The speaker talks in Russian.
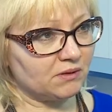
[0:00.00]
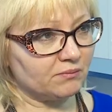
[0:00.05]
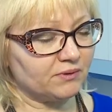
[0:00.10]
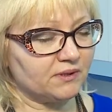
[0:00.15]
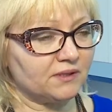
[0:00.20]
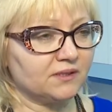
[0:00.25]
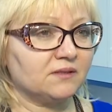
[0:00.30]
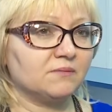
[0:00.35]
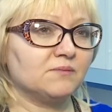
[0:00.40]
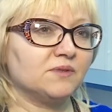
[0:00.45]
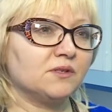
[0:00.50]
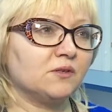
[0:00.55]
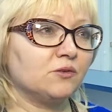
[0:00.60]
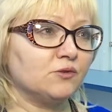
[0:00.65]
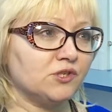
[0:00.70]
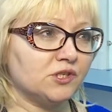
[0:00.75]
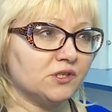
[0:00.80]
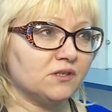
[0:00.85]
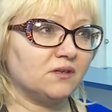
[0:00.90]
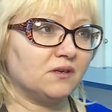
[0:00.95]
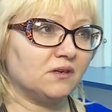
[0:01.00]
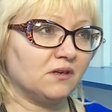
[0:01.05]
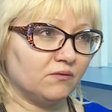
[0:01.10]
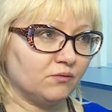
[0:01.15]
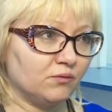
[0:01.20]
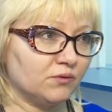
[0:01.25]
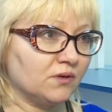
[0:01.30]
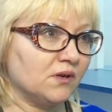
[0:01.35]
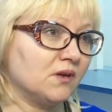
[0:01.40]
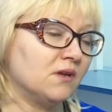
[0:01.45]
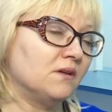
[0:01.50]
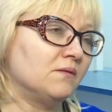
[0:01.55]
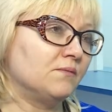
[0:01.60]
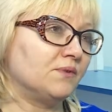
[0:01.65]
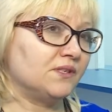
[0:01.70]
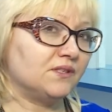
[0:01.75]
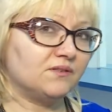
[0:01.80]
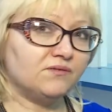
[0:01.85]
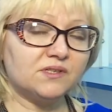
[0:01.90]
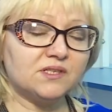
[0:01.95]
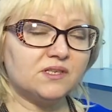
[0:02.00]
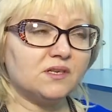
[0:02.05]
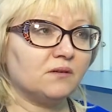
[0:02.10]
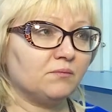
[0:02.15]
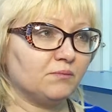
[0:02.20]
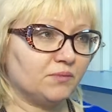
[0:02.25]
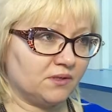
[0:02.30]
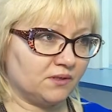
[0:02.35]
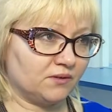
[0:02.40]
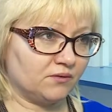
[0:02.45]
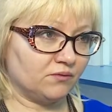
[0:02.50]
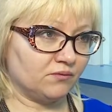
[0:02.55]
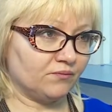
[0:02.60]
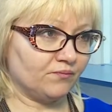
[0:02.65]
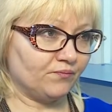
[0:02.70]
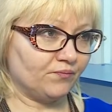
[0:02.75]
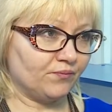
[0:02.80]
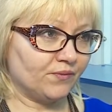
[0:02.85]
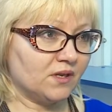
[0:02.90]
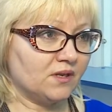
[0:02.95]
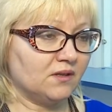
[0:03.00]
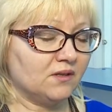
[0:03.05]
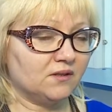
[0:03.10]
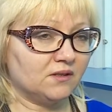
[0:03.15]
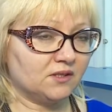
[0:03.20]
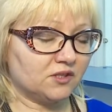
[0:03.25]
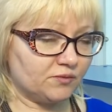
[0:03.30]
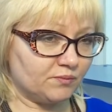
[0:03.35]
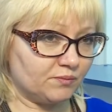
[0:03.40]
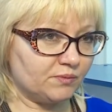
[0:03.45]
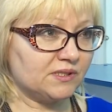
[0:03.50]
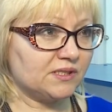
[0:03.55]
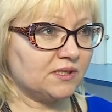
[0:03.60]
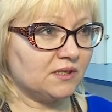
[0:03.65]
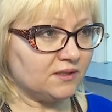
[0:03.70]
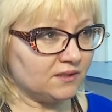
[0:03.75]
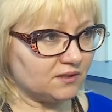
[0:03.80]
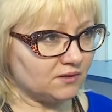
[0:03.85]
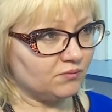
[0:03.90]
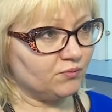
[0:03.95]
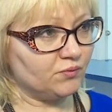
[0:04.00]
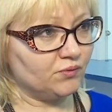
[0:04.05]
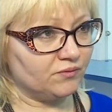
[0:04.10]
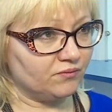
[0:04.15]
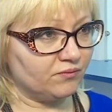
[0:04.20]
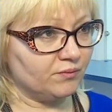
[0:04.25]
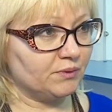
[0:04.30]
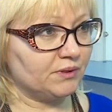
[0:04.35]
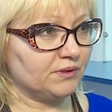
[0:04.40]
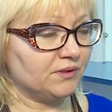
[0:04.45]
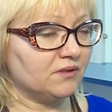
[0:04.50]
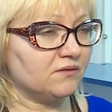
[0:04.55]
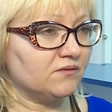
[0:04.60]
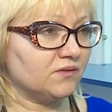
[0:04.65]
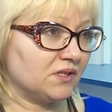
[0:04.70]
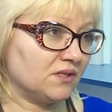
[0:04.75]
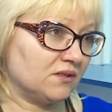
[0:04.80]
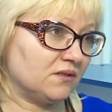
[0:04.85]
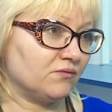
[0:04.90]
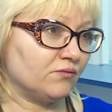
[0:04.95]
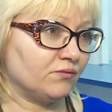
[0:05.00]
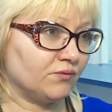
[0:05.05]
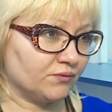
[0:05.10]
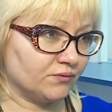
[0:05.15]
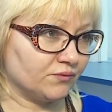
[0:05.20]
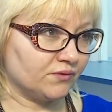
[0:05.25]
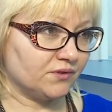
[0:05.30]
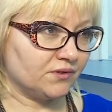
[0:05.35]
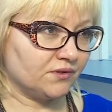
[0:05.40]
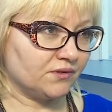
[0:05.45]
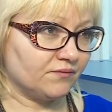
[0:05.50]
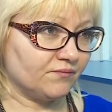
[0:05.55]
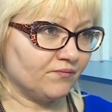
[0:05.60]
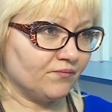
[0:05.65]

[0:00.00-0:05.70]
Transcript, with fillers: и оплатам, заключить договор, произвести оплату. Наш специалист будет выполнять все эти функции.